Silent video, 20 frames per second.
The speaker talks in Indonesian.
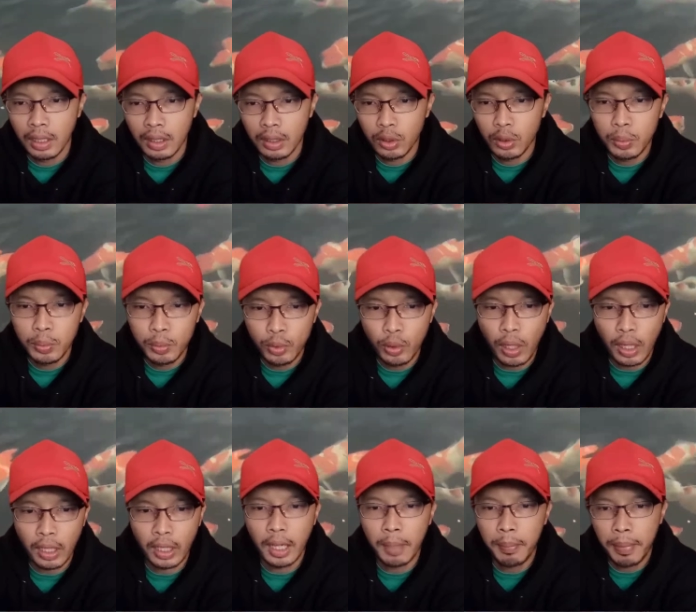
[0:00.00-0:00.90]
tumbuhan
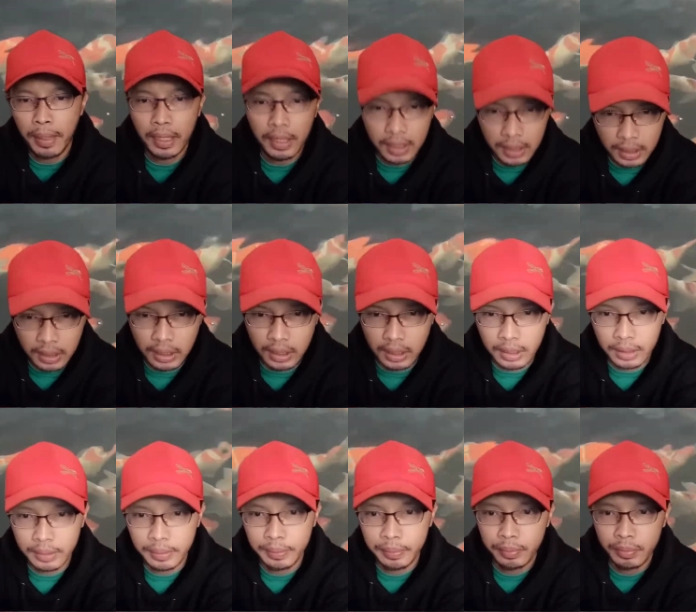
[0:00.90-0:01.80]
nabati ya
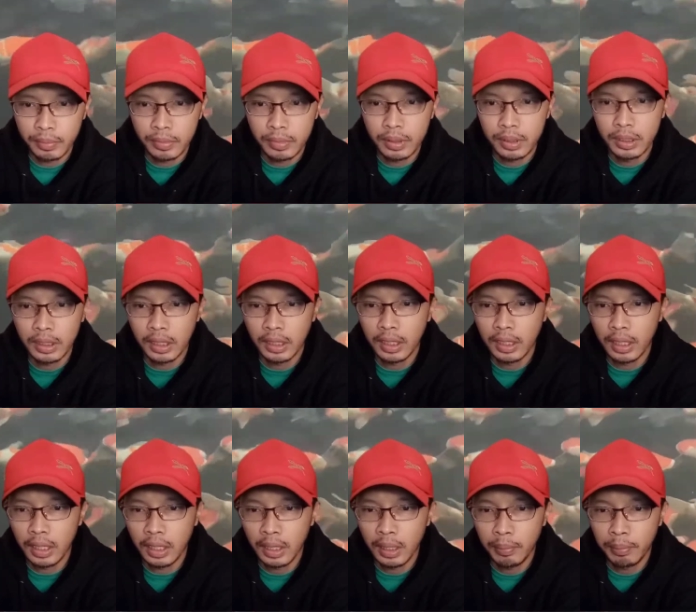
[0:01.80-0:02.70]
bisa
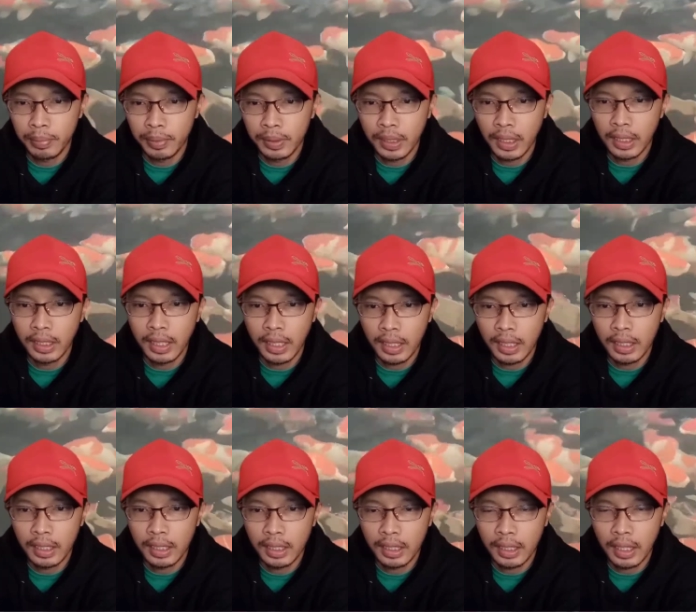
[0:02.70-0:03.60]
dari, bisa
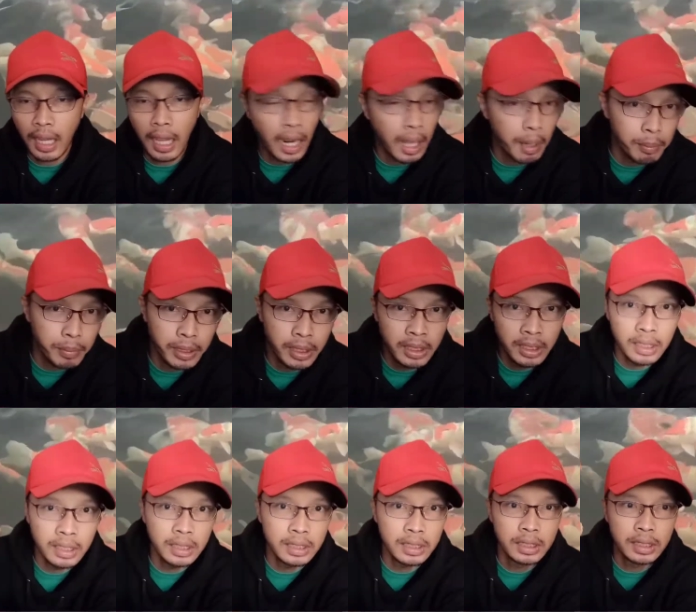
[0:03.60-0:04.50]
dari alami
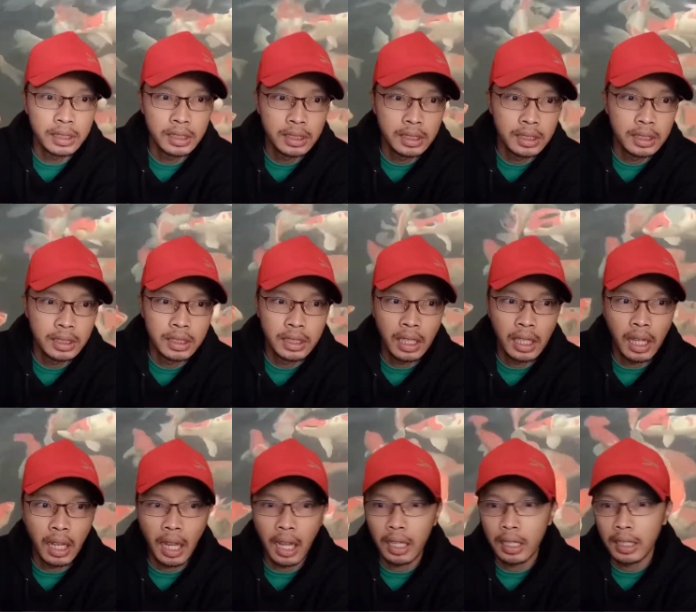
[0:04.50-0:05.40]

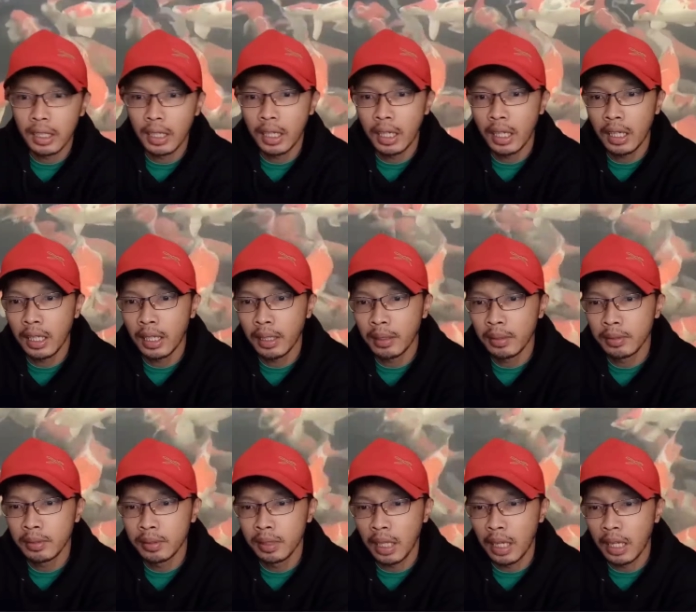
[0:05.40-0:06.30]
ada yang
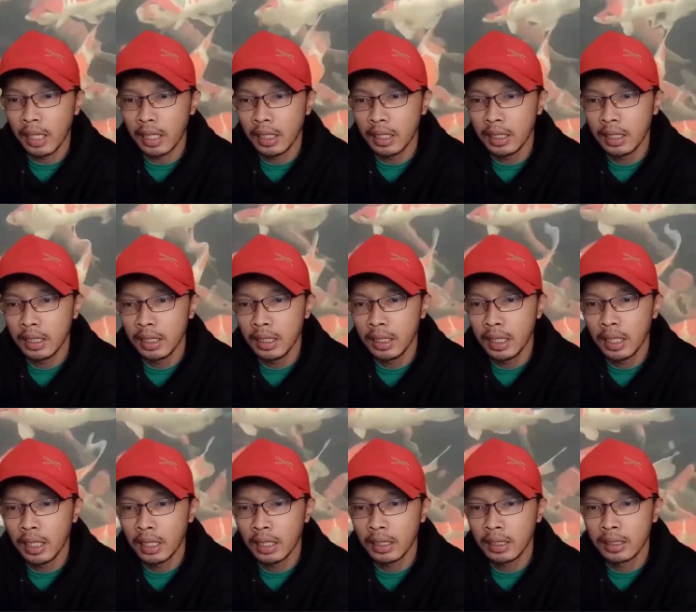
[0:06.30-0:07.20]
dari
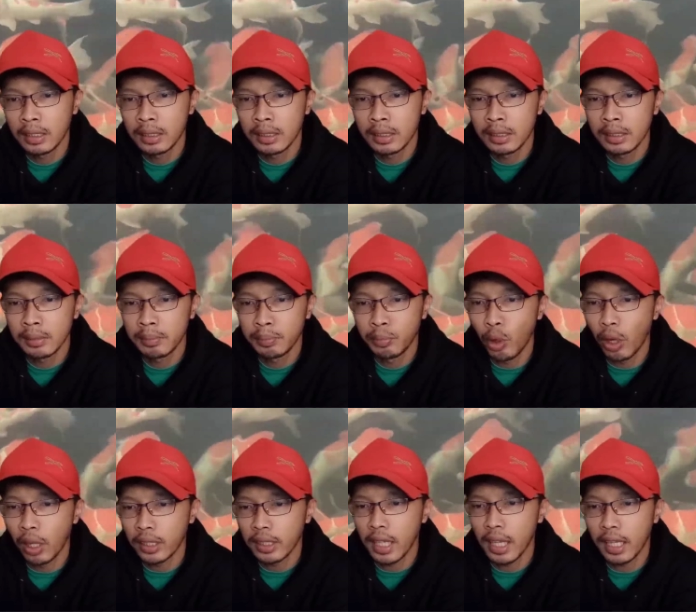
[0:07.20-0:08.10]
yang
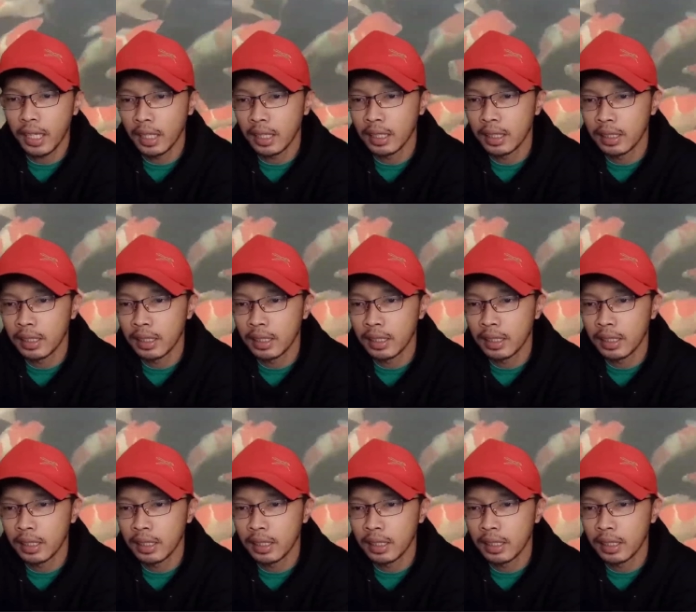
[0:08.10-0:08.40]
buatan